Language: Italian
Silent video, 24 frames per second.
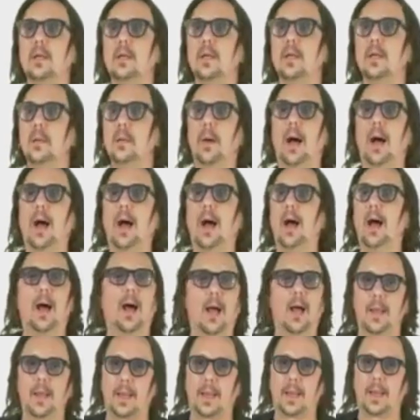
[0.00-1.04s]
ma
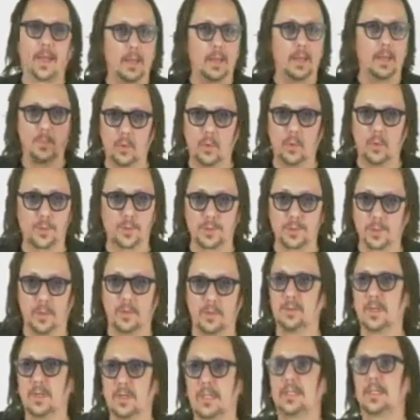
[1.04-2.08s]
anche nel mio corso
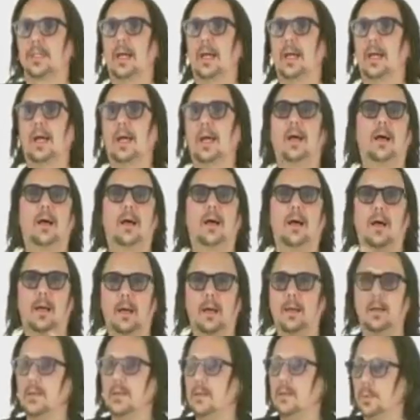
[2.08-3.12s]
all'università,
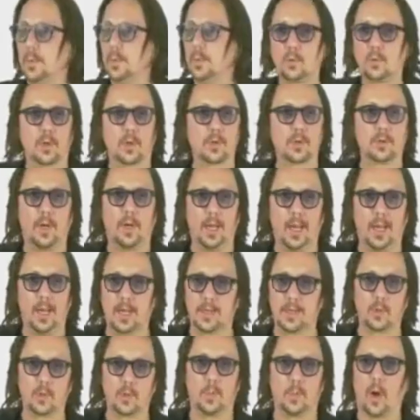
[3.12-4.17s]
piuttosto che
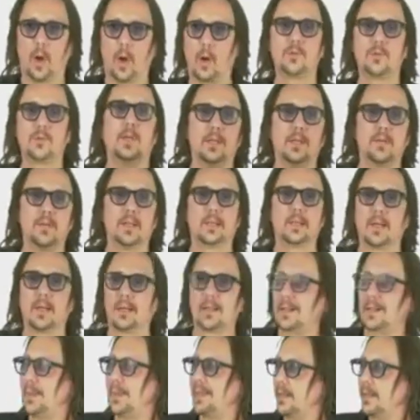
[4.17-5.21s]
insomma oggi è diventata
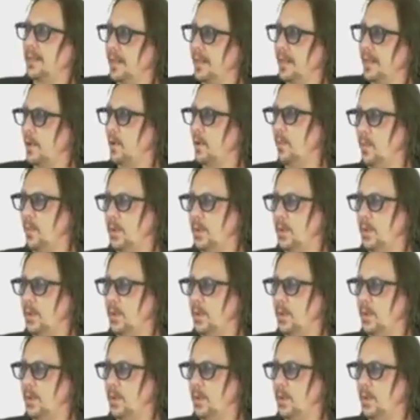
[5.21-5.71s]
materia comune.